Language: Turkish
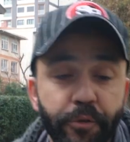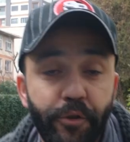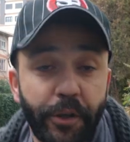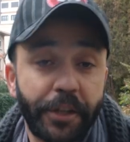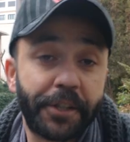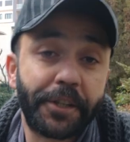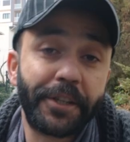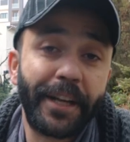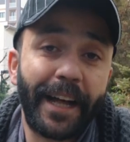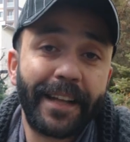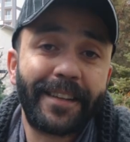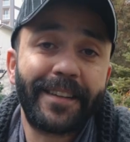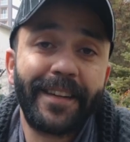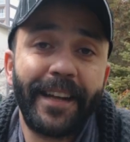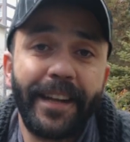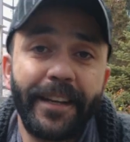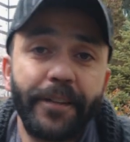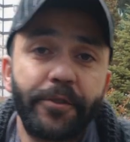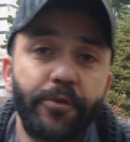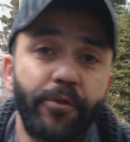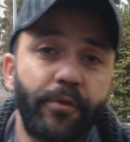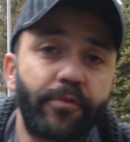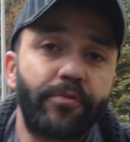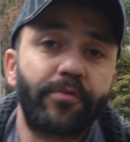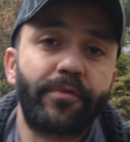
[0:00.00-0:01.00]
Bu taşı taşın altına
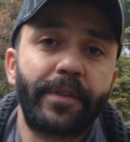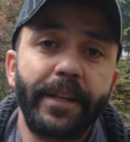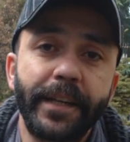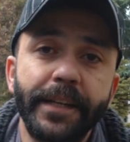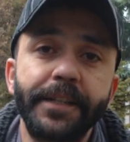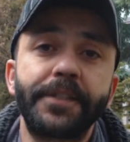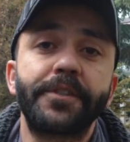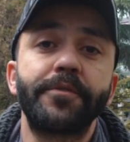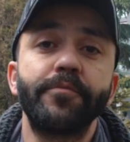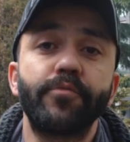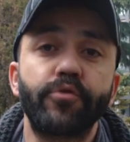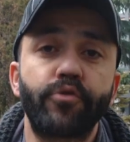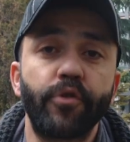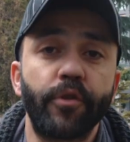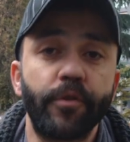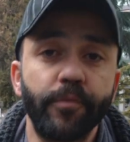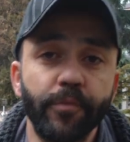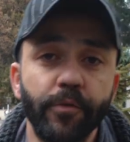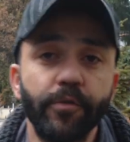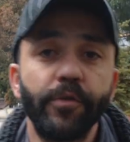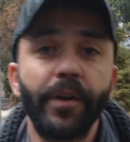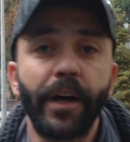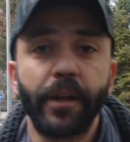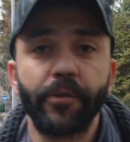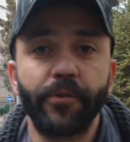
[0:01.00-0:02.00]
elini soktukları için bu
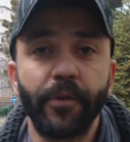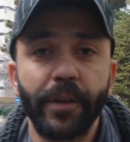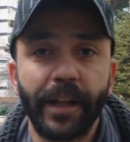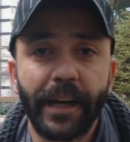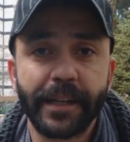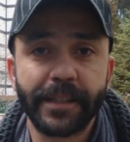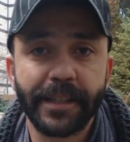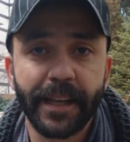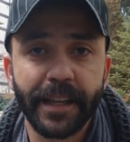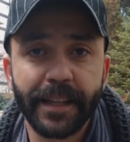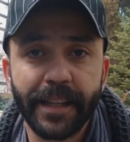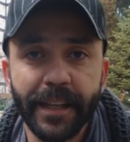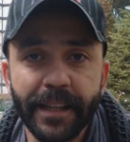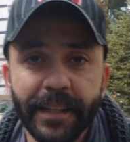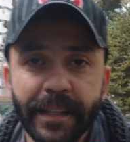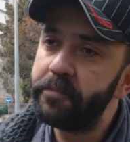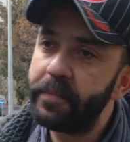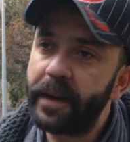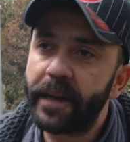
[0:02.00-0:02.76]
sorumluluğu alıyorlar zaten.